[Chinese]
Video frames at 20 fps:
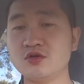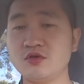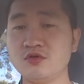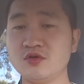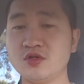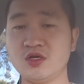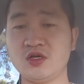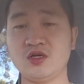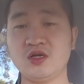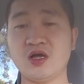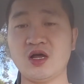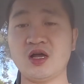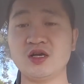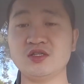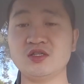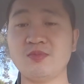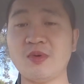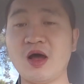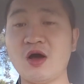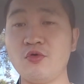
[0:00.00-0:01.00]
洲的
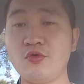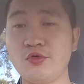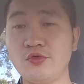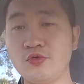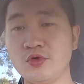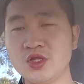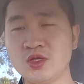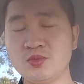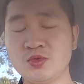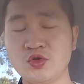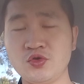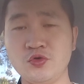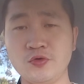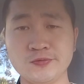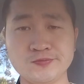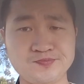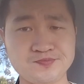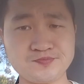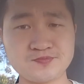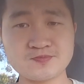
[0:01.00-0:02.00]
S 八回国能不能用？
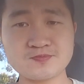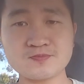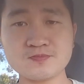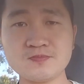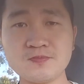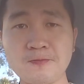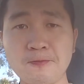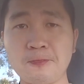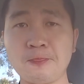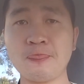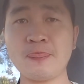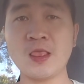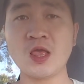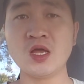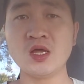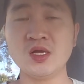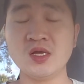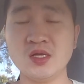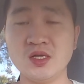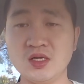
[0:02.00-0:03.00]

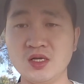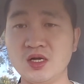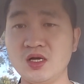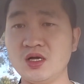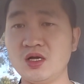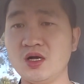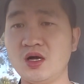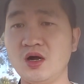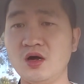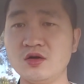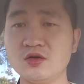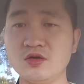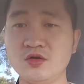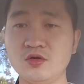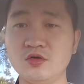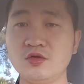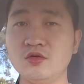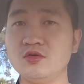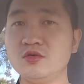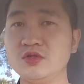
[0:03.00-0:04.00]
呃，澳
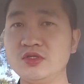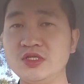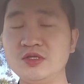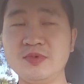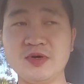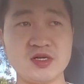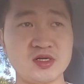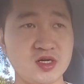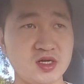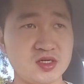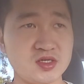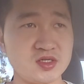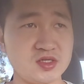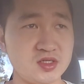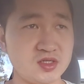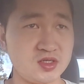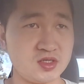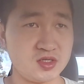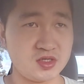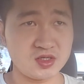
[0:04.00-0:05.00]
洲基本上
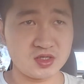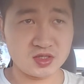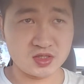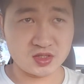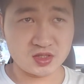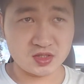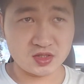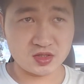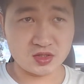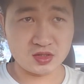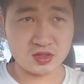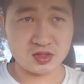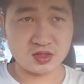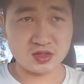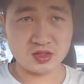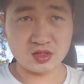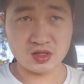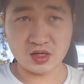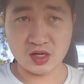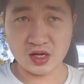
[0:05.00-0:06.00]

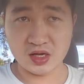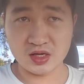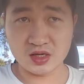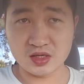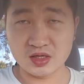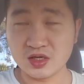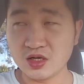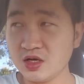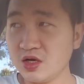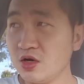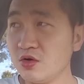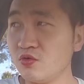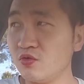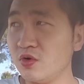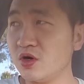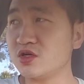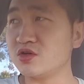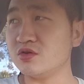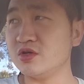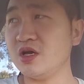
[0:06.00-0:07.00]
是，哎，
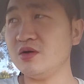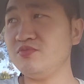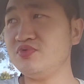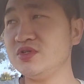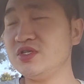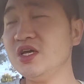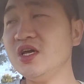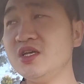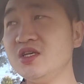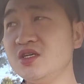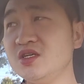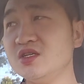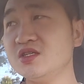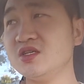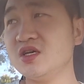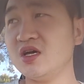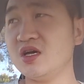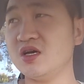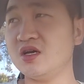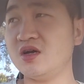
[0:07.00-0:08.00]
我首先不建议
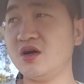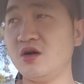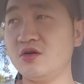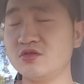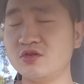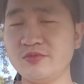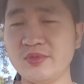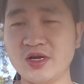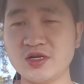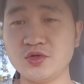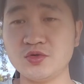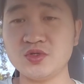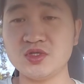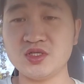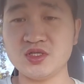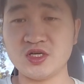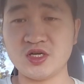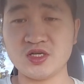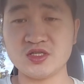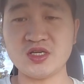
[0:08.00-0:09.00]
在澳洲买手
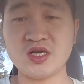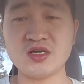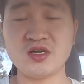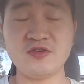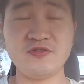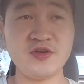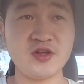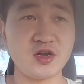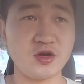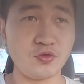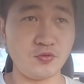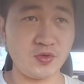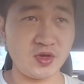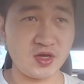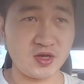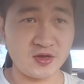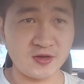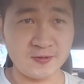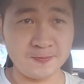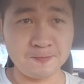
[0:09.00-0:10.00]
机啊，价格非常贵
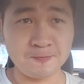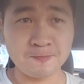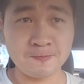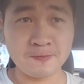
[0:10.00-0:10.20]
啊。